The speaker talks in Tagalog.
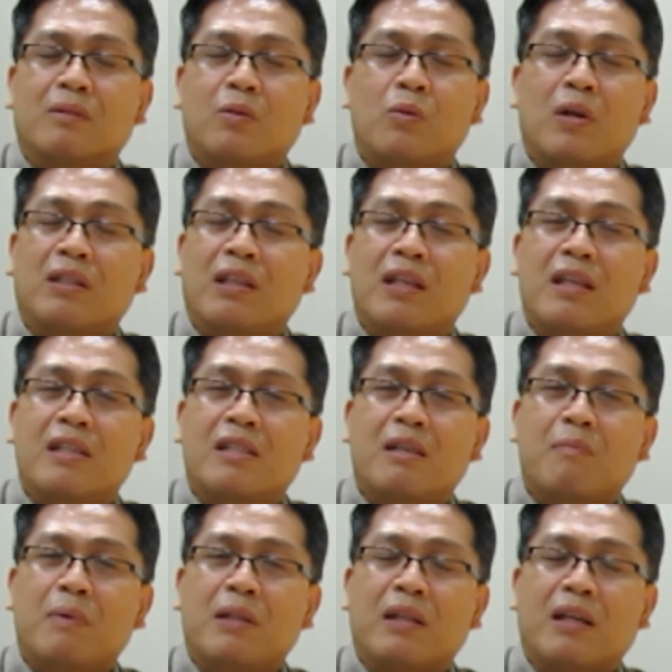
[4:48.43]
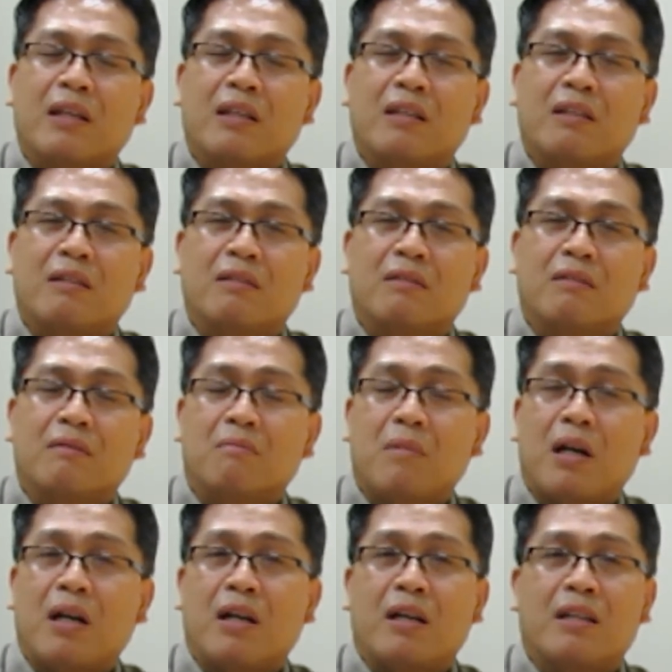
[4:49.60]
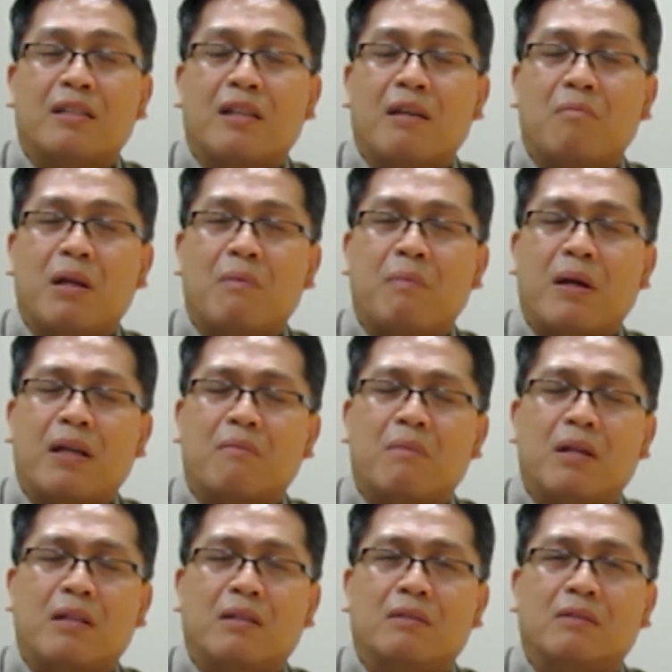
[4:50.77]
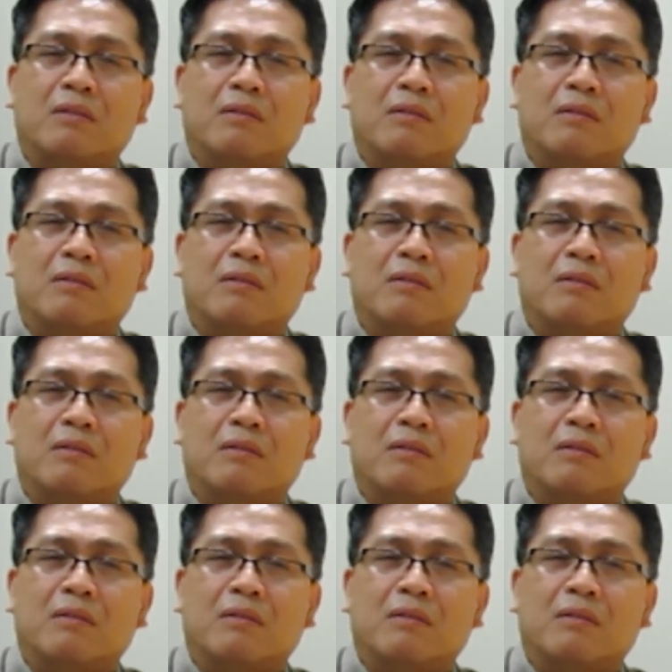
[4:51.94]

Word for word: kung ating iisipin ay maaaring sa iba para bang